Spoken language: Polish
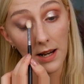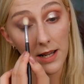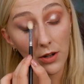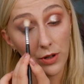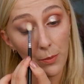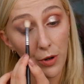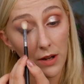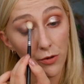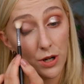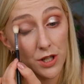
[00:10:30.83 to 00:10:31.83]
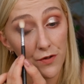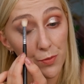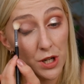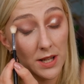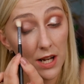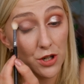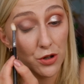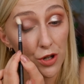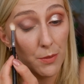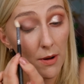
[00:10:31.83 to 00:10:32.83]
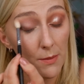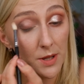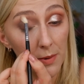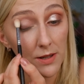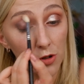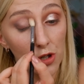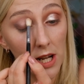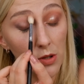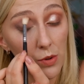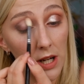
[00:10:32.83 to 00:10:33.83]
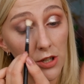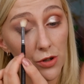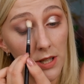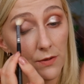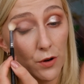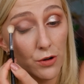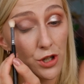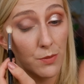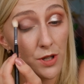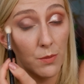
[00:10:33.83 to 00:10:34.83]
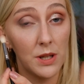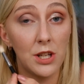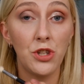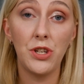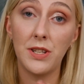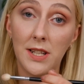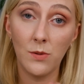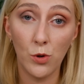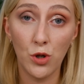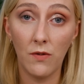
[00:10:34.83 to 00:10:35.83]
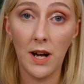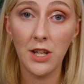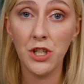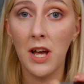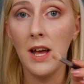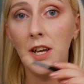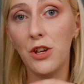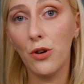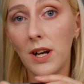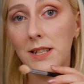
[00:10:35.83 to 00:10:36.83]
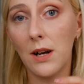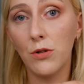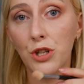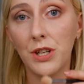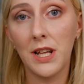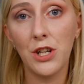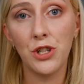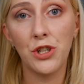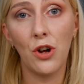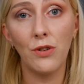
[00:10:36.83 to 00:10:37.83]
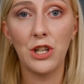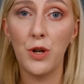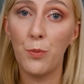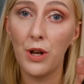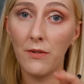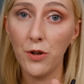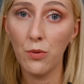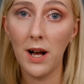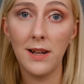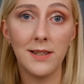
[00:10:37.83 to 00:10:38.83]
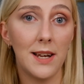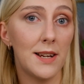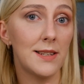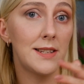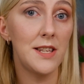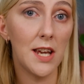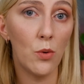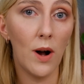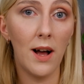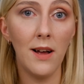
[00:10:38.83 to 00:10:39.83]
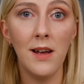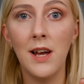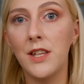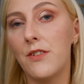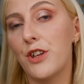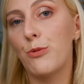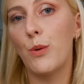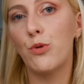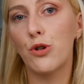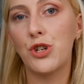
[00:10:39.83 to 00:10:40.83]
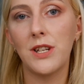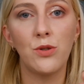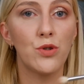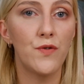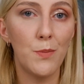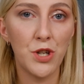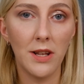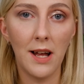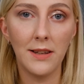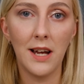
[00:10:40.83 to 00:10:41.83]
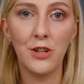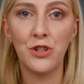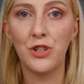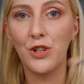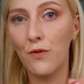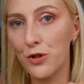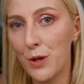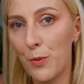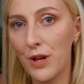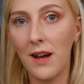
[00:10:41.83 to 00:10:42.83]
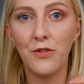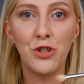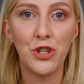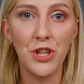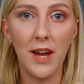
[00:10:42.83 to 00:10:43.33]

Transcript: Ale jak ona pojawiła się w sprzedaży, to nie miałam za bardzo czasu jechać do Sephory, żeby sobie te cienie zesłoczować. I okazało się też, że ona się pojawiła, zaraz znikła, nie wiadomo było, czy jest już wyprzedana, czy znowu się pojawi, czy